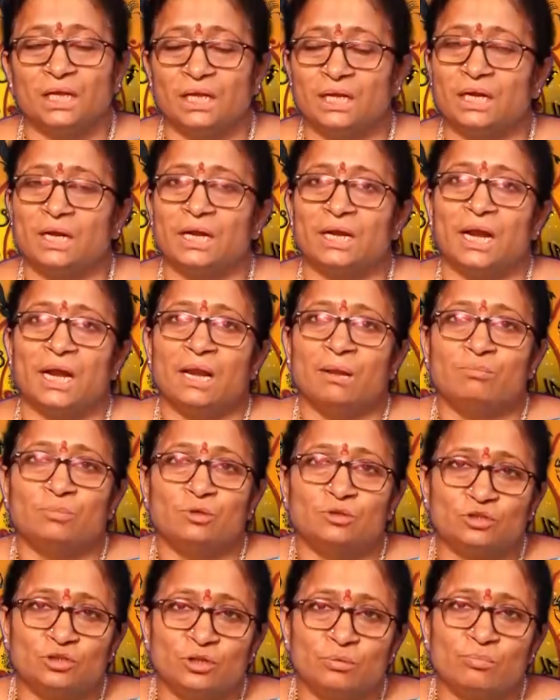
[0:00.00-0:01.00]
ఈయన నెల
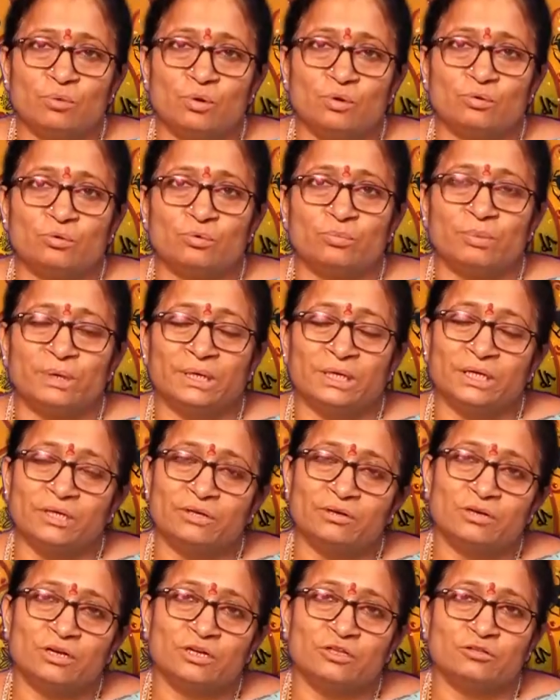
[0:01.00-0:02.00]
మొత్తంలోనూ
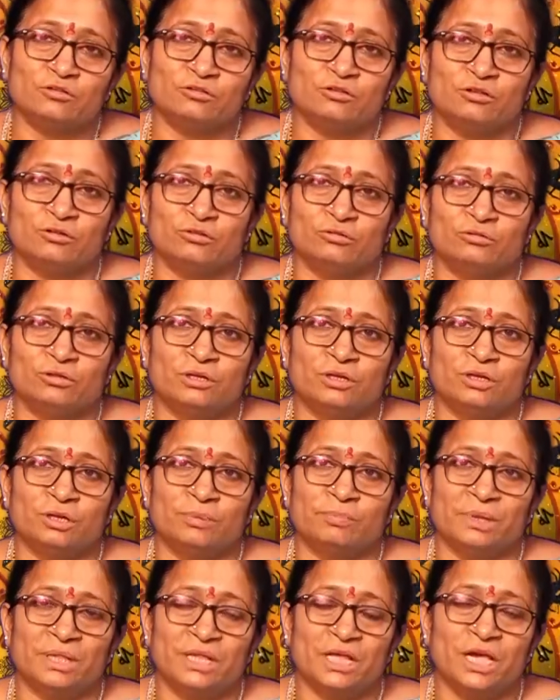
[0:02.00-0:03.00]
పన్నెండు రాసులు తిరుగుతారు
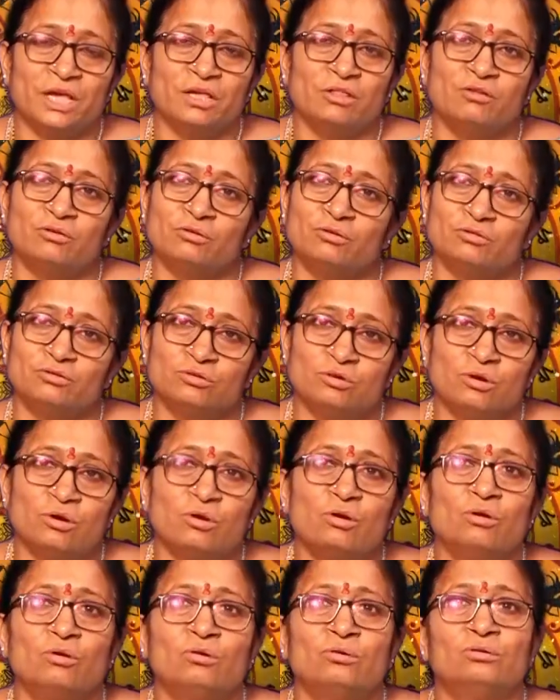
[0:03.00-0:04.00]
ఈ పదహైదు
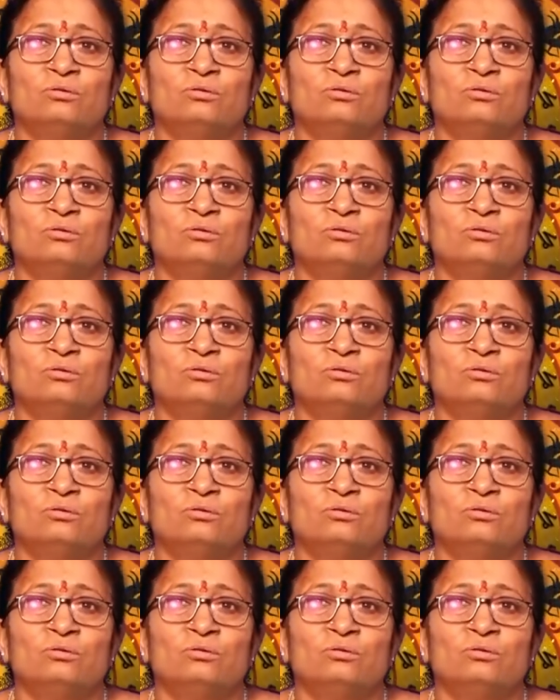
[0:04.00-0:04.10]
రోజుల్లో